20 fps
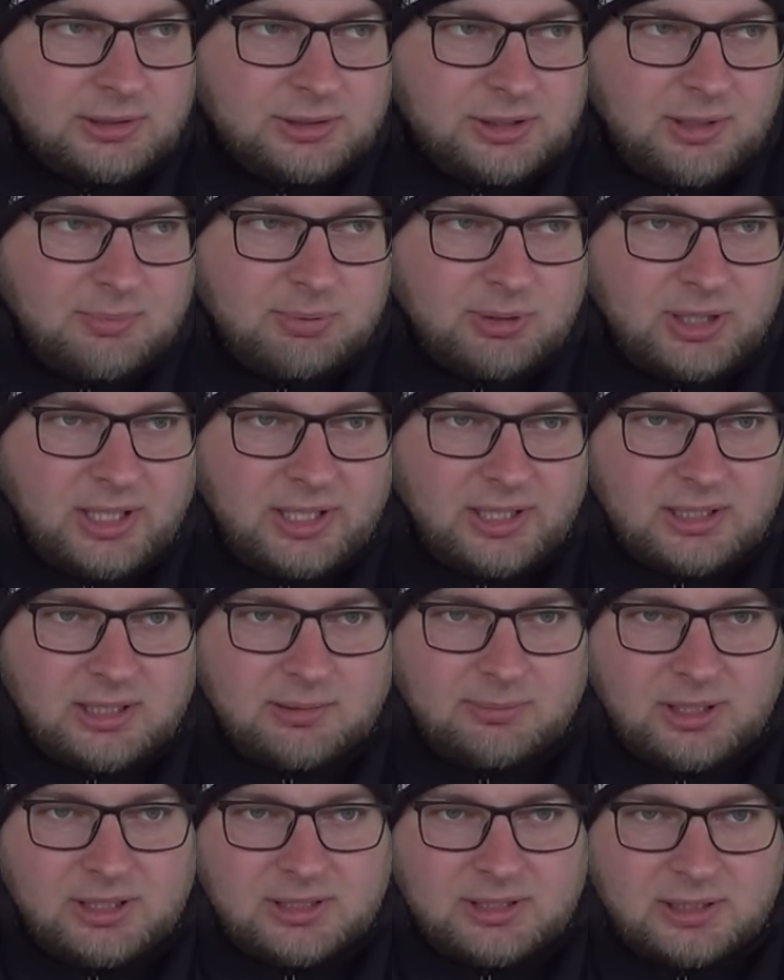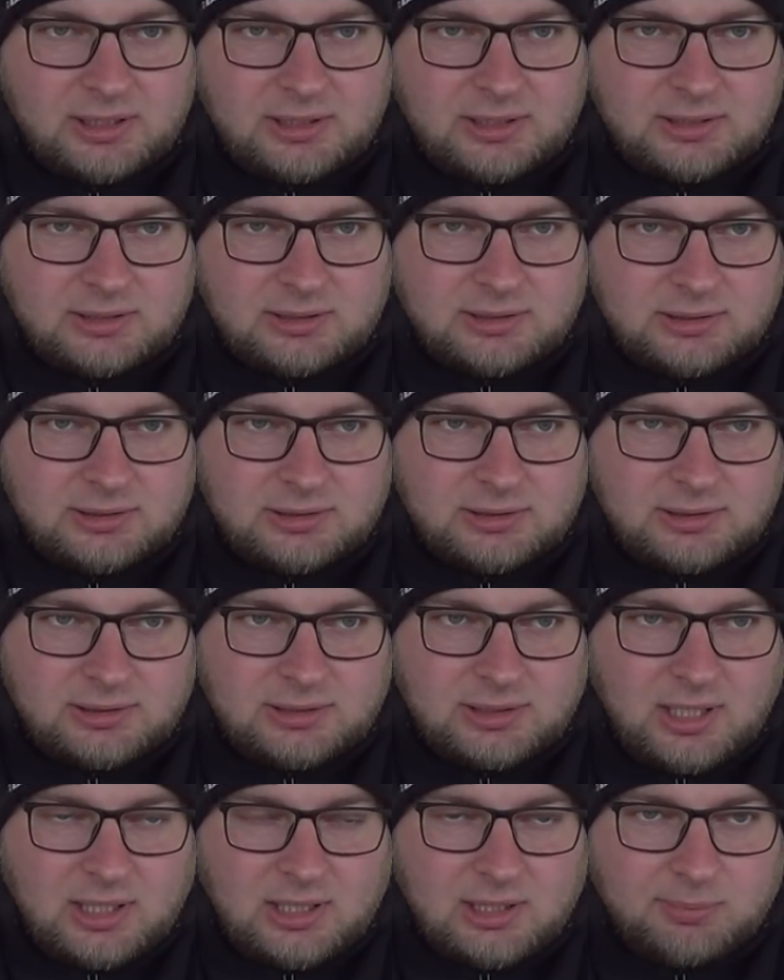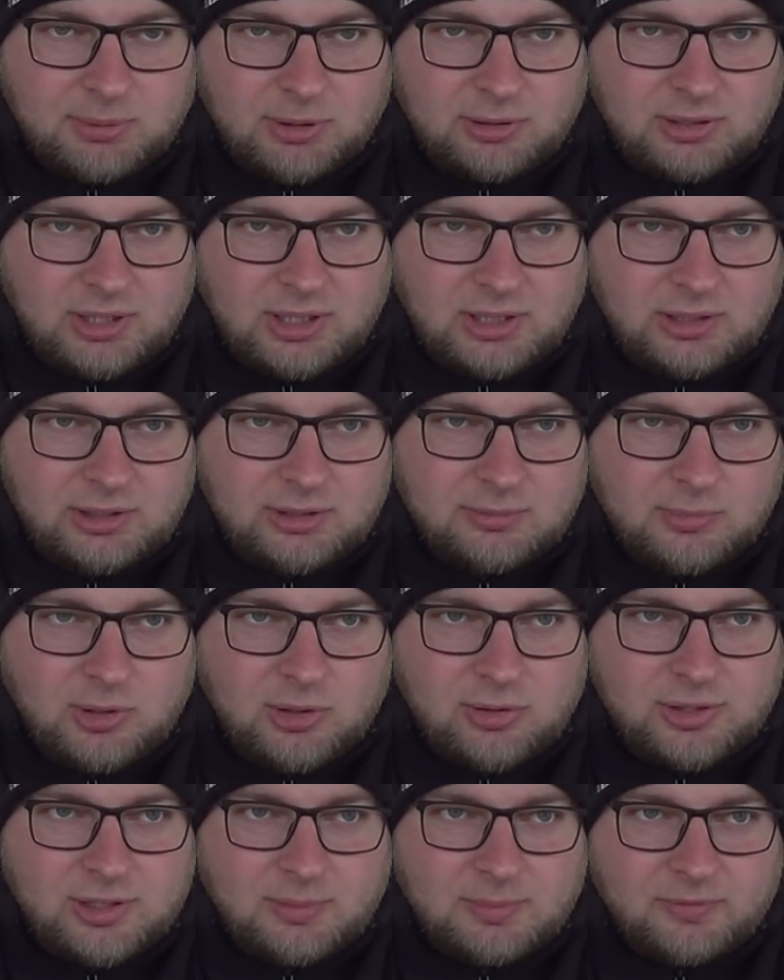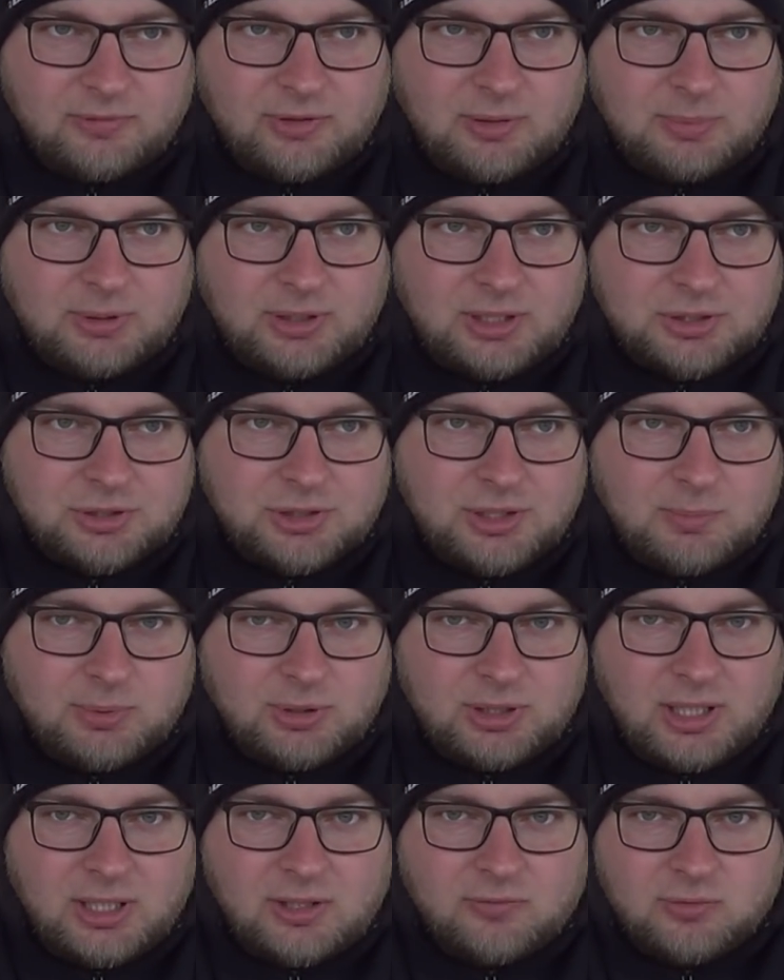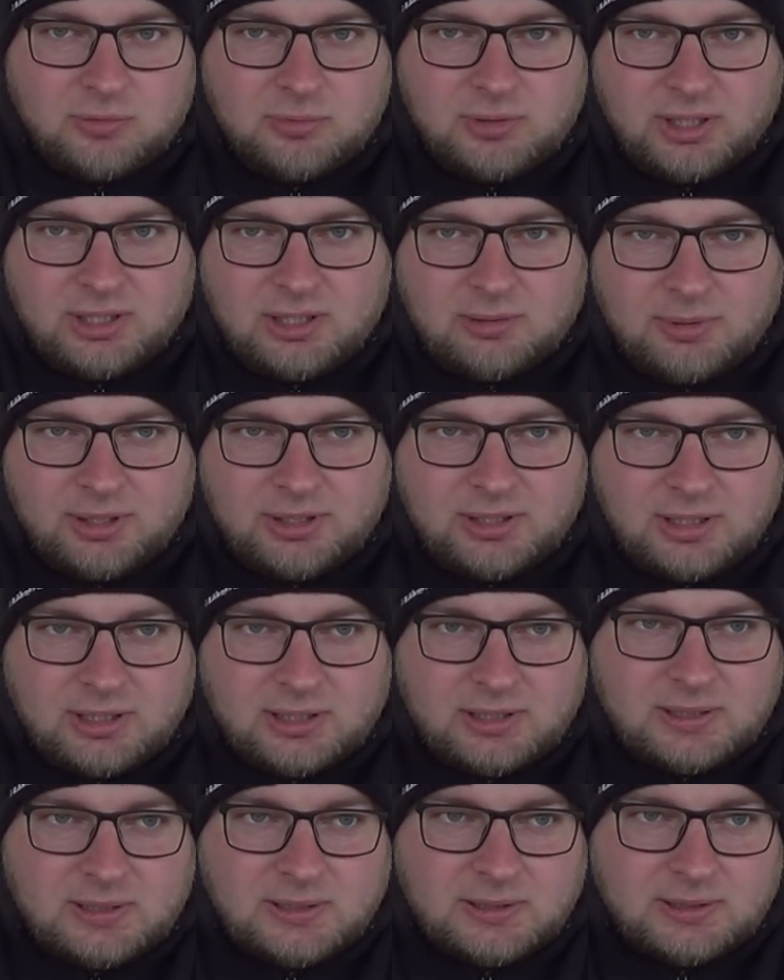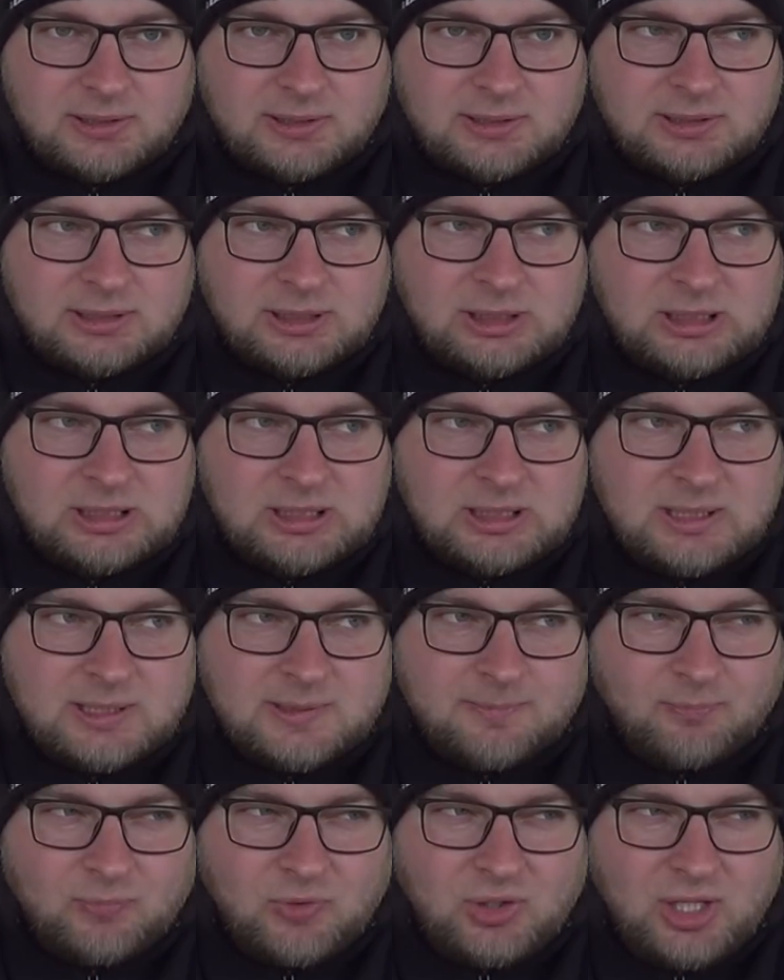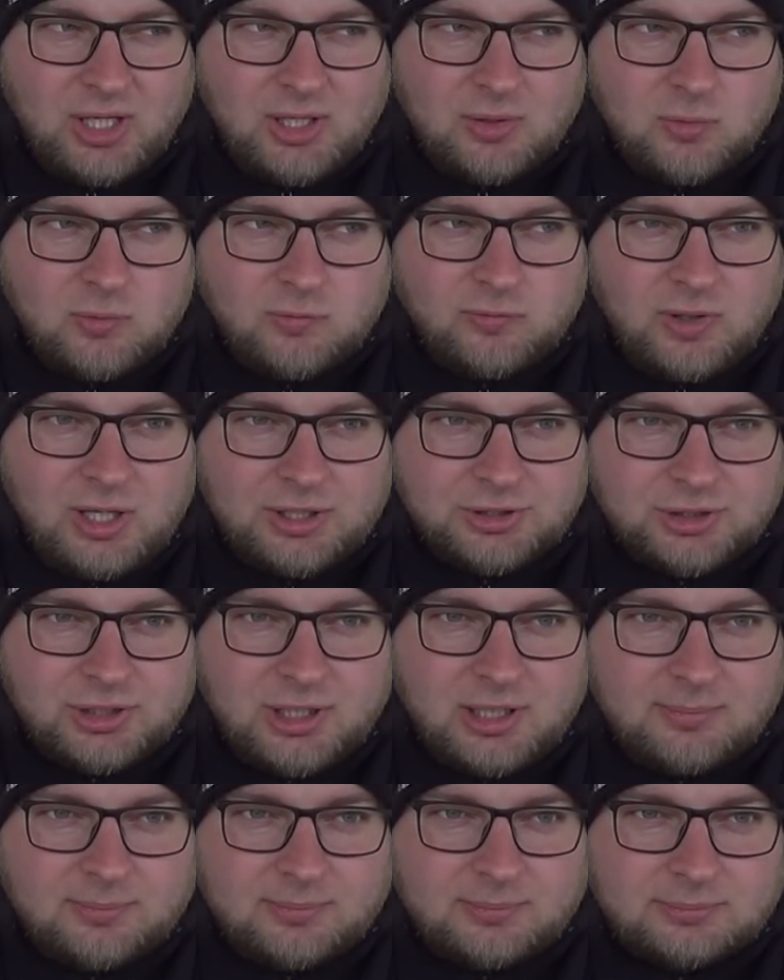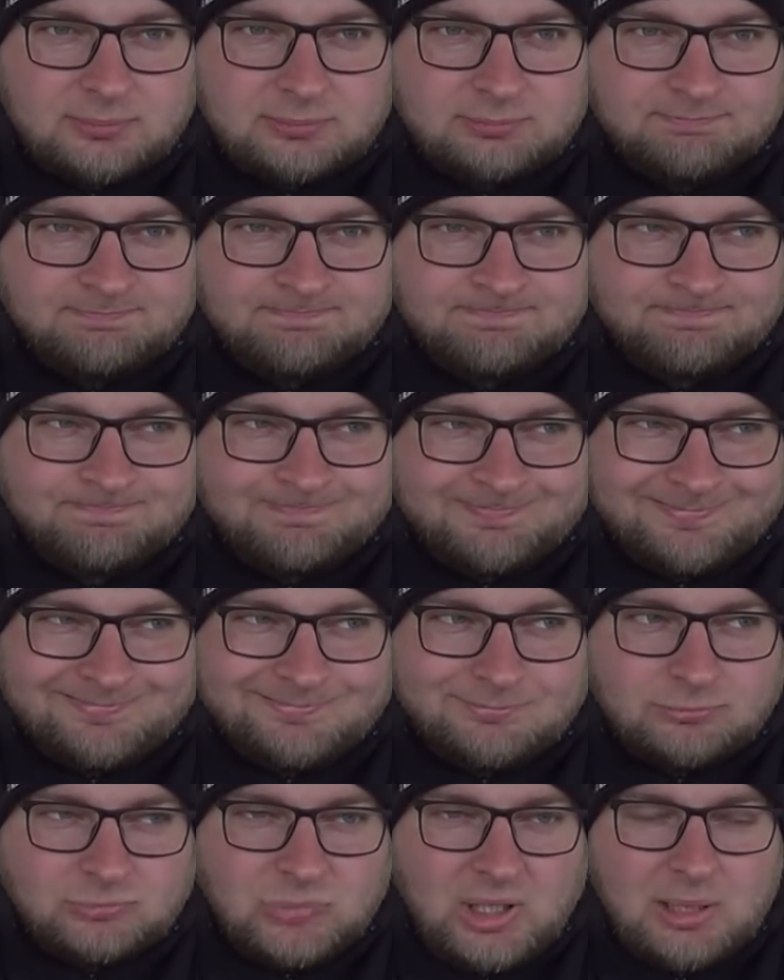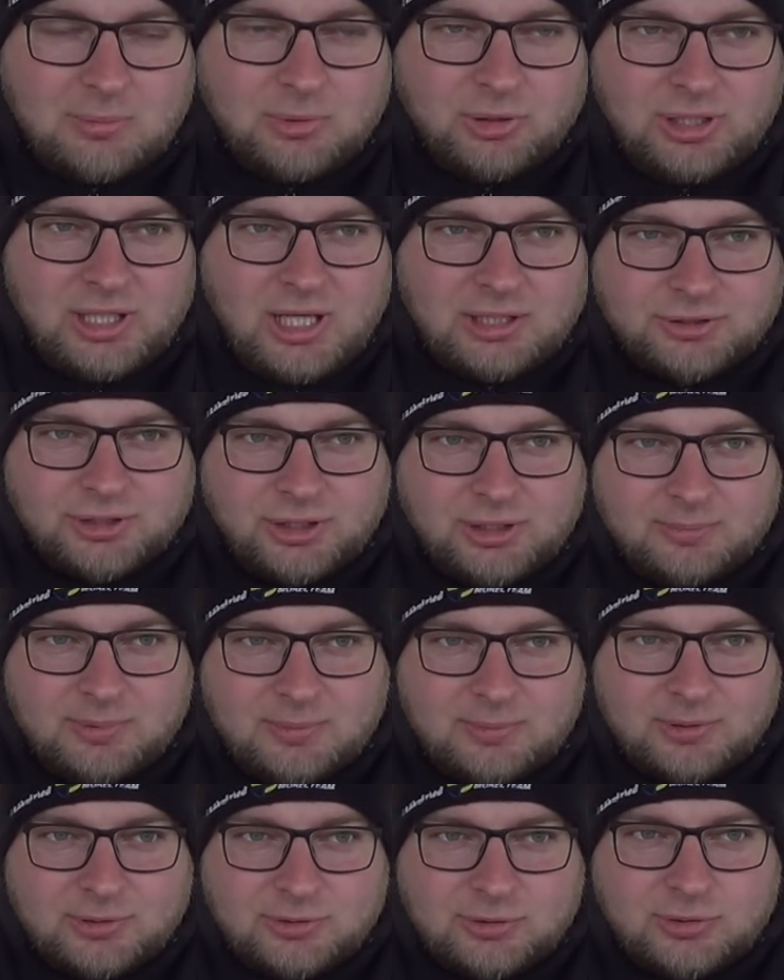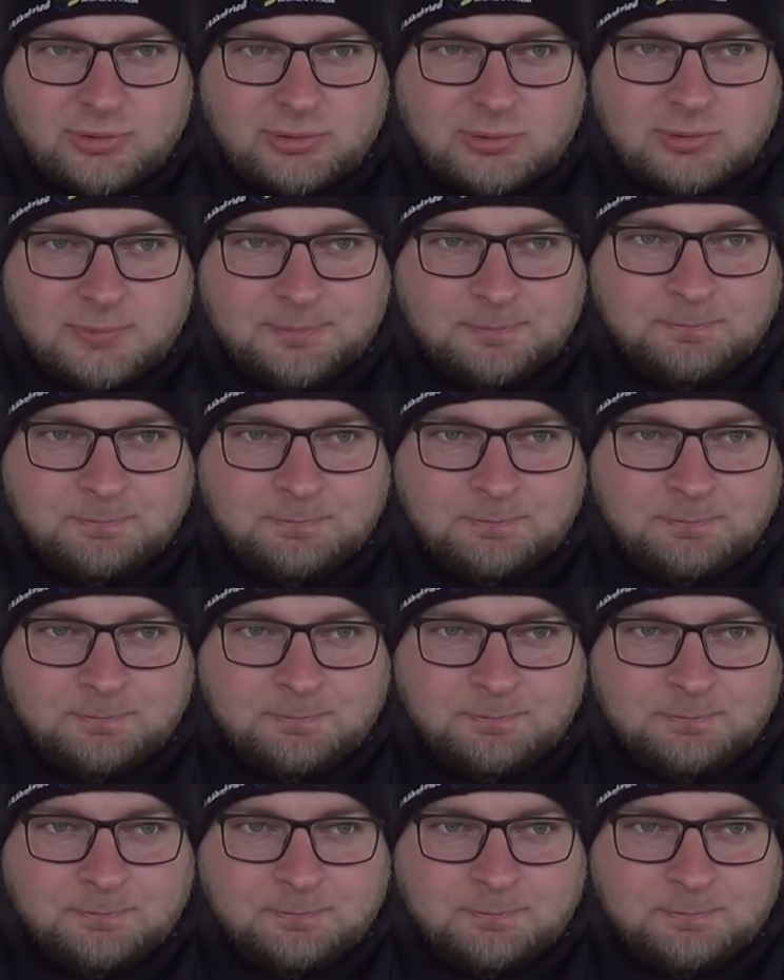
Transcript: Nie podaję tabletek e, kaka protein, bo o te pewnie pytasz, nie podaję w ogóle tabletek. E, nie uważam, albo inaczej, po prostu